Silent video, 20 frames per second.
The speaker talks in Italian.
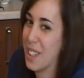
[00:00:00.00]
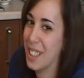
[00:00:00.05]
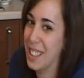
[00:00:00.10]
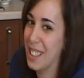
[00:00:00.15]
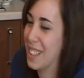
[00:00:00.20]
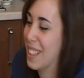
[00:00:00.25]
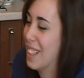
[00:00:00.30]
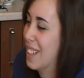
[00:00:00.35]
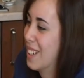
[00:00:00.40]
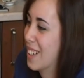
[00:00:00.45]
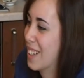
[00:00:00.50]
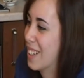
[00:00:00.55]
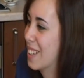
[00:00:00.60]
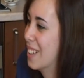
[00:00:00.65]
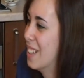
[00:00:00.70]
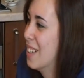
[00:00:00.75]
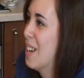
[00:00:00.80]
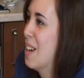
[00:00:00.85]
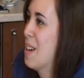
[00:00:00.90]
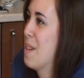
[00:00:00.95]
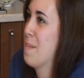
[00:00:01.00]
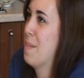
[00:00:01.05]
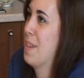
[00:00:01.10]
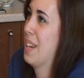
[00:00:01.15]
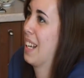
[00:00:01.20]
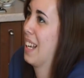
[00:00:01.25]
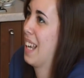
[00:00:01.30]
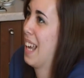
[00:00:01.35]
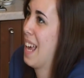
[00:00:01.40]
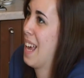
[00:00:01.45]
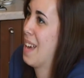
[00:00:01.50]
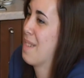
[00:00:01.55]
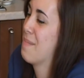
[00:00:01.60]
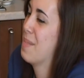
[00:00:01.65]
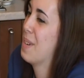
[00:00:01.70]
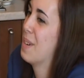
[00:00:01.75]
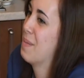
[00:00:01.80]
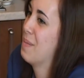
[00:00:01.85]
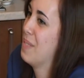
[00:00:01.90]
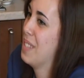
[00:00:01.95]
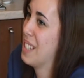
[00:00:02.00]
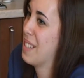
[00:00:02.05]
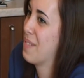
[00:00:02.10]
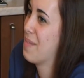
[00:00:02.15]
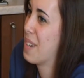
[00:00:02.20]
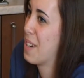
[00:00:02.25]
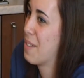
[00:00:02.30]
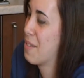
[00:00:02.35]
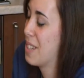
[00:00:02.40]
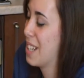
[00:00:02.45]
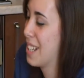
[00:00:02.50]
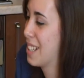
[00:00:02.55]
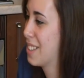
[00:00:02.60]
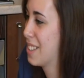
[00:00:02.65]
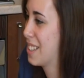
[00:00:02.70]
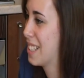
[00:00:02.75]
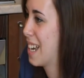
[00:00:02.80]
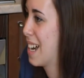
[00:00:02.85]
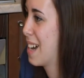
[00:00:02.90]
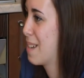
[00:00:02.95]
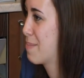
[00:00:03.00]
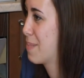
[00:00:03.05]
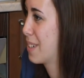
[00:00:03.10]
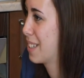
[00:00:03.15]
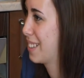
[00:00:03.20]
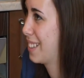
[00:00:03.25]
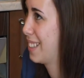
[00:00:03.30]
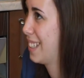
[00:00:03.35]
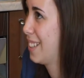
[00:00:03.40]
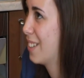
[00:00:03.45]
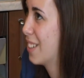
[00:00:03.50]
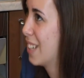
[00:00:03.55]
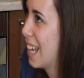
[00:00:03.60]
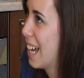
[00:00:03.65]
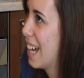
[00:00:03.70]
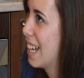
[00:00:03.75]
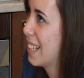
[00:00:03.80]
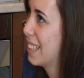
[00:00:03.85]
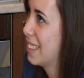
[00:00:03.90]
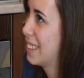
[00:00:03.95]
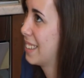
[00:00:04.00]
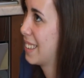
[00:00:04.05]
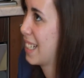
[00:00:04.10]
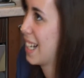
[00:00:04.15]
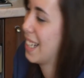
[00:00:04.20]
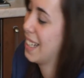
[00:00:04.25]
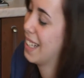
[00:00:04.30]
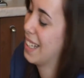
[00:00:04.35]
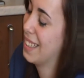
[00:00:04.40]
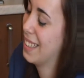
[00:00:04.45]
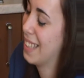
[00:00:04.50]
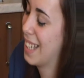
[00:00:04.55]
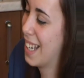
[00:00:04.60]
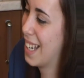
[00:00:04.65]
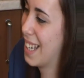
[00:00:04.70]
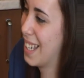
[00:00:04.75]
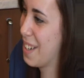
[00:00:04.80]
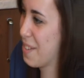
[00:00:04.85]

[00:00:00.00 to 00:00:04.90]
quanto loro, perché boh, mi sembrava una cosa particolare, strana da